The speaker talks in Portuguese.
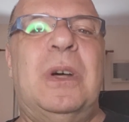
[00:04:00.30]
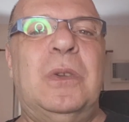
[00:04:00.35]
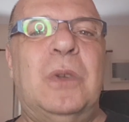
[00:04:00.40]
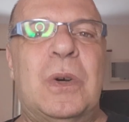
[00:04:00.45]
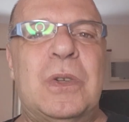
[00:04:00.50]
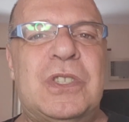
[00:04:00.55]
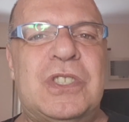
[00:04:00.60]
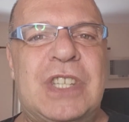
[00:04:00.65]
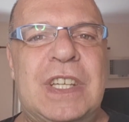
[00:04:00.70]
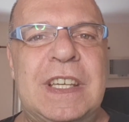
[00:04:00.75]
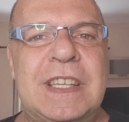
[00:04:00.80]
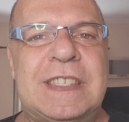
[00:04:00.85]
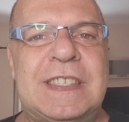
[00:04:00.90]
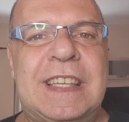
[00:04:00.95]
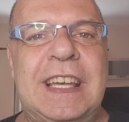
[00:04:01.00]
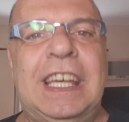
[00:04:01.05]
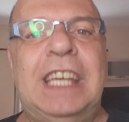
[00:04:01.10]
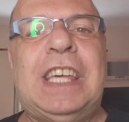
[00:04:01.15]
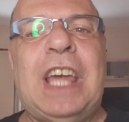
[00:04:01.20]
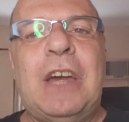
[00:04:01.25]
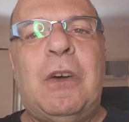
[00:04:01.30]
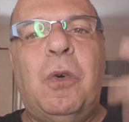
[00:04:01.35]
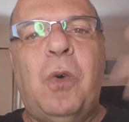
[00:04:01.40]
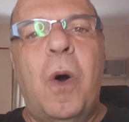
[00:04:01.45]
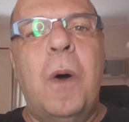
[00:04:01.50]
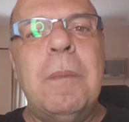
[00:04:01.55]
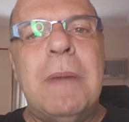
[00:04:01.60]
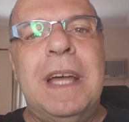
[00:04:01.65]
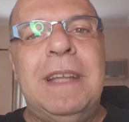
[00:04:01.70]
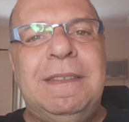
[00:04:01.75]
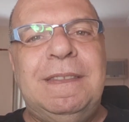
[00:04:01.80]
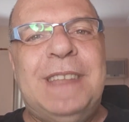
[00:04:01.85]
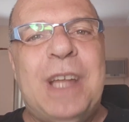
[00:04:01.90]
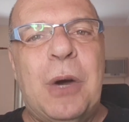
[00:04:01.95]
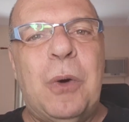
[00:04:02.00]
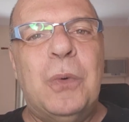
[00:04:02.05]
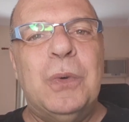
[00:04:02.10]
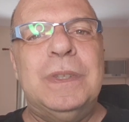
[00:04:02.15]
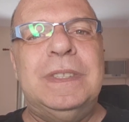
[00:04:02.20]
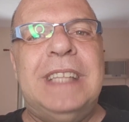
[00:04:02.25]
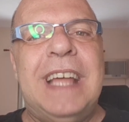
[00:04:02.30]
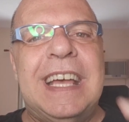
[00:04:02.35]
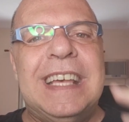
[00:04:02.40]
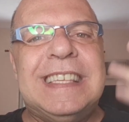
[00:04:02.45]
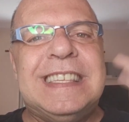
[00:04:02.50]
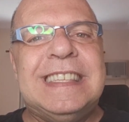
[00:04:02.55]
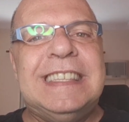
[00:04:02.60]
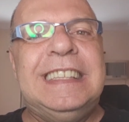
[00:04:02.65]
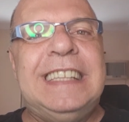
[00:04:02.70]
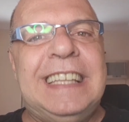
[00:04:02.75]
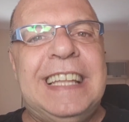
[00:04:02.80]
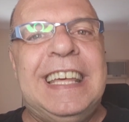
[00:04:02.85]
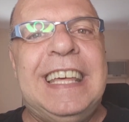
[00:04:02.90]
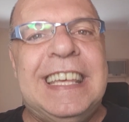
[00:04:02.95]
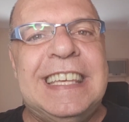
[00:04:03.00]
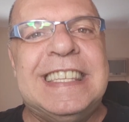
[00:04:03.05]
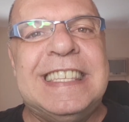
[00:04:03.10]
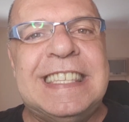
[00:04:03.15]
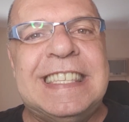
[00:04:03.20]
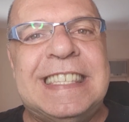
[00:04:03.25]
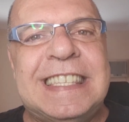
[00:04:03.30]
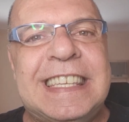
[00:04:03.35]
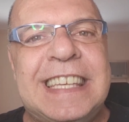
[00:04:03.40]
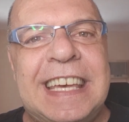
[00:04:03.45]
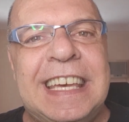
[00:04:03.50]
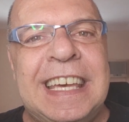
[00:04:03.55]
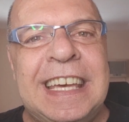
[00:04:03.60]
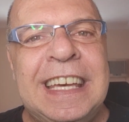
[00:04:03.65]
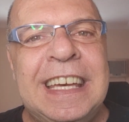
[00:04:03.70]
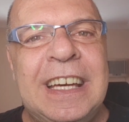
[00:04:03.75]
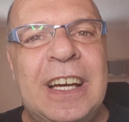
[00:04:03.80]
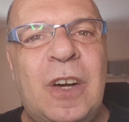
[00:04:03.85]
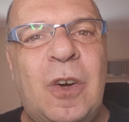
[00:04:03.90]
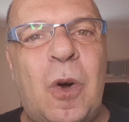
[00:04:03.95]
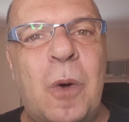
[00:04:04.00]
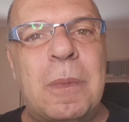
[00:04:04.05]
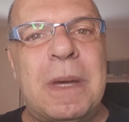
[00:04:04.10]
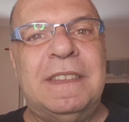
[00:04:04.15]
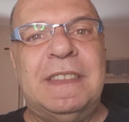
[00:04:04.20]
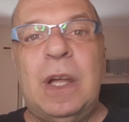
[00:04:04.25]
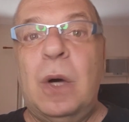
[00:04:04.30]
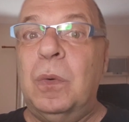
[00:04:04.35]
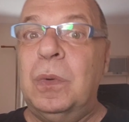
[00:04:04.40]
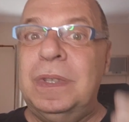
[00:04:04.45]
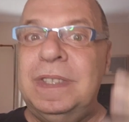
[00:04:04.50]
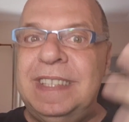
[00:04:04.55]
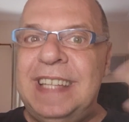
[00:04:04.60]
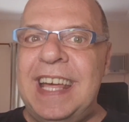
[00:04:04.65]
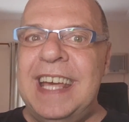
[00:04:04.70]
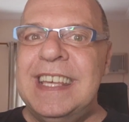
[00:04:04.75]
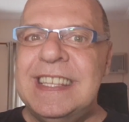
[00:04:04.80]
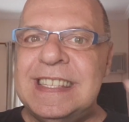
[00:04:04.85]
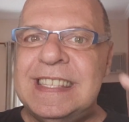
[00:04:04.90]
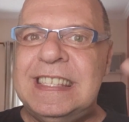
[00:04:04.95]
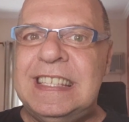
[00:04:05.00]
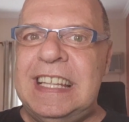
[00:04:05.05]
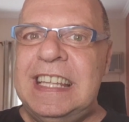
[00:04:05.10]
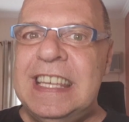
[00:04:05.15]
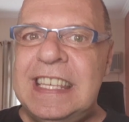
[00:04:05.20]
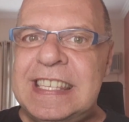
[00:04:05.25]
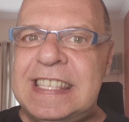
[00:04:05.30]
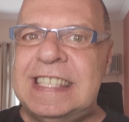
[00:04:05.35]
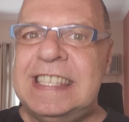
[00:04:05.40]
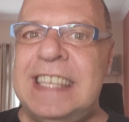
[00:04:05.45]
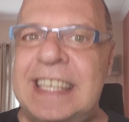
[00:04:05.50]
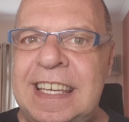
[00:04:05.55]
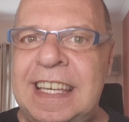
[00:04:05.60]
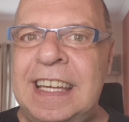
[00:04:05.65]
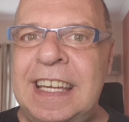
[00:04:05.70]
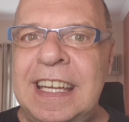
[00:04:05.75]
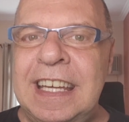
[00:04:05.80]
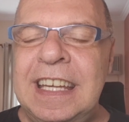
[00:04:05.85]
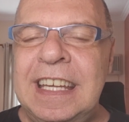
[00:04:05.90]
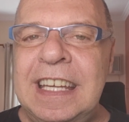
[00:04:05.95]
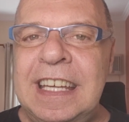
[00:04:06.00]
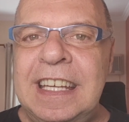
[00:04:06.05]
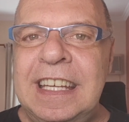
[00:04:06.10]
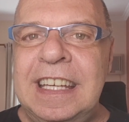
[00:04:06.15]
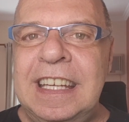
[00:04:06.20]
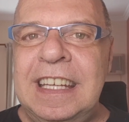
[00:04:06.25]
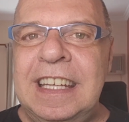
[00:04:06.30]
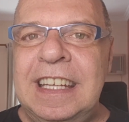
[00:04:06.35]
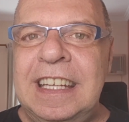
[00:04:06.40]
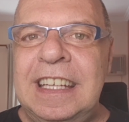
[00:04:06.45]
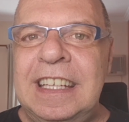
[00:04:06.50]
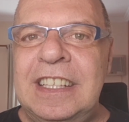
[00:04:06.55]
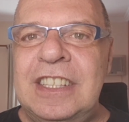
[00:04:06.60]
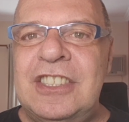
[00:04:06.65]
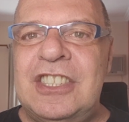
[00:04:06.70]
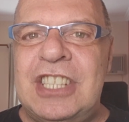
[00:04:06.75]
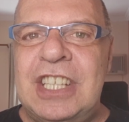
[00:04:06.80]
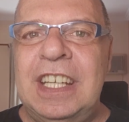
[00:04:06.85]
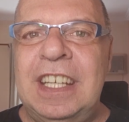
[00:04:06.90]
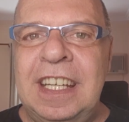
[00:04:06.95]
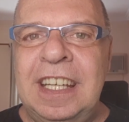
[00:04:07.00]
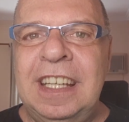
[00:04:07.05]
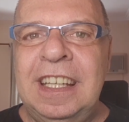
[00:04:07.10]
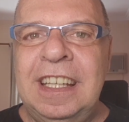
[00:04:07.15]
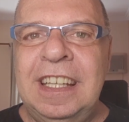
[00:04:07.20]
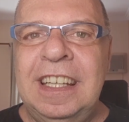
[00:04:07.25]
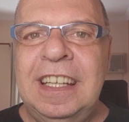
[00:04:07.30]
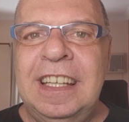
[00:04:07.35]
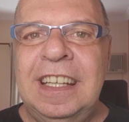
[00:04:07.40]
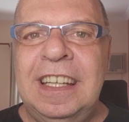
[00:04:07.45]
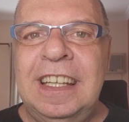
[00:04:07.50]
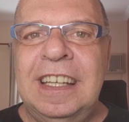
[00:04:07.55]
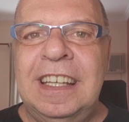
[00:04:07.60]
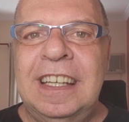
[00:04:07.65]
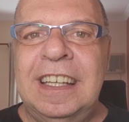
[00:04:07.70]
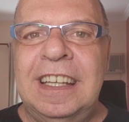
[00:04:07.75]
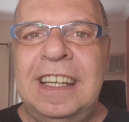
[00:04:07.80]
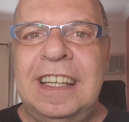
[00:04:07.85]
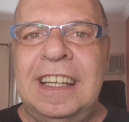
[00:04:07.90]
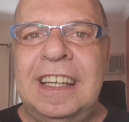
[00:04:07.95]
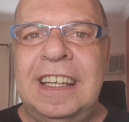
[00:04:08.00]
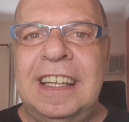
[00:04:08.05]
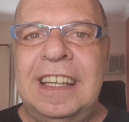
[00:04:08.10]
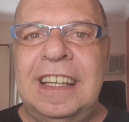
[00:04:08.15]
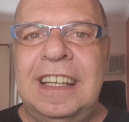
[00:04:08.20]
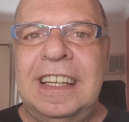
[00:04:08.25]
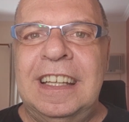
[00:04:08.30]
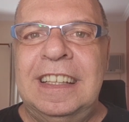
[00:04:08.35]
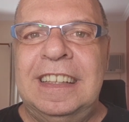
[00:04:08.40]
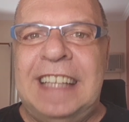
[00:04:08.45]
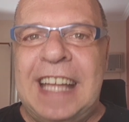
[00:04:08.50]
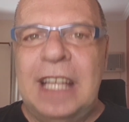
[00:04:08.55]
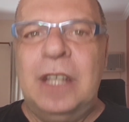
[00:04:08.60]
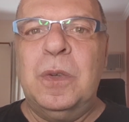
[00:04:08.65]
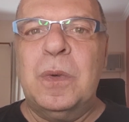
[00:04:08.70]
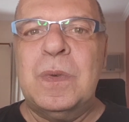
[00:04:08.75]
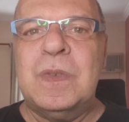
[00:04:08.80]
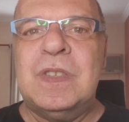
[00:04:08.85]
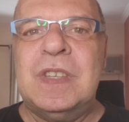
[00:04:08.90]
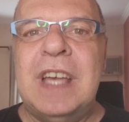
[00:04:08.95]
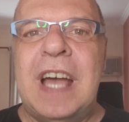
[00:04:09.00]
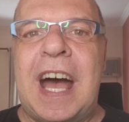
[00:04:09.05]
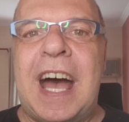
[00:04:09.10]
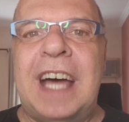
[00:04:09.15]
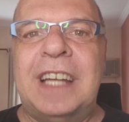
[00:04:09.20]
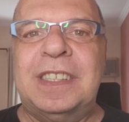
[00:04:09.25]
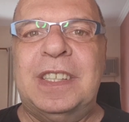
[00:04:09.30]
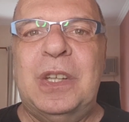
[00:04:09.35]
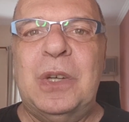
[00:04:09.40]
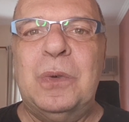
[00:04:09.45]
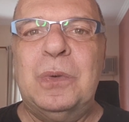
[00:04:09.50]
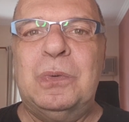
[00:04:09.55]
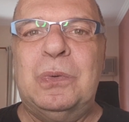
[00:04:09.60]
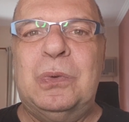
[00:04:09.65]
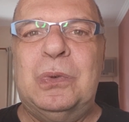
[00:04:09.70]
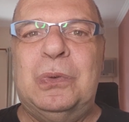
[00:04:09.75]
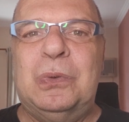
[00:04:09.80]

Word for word: a notícia, e que cometeu o deslize, cometeu o deslize de denunciar que o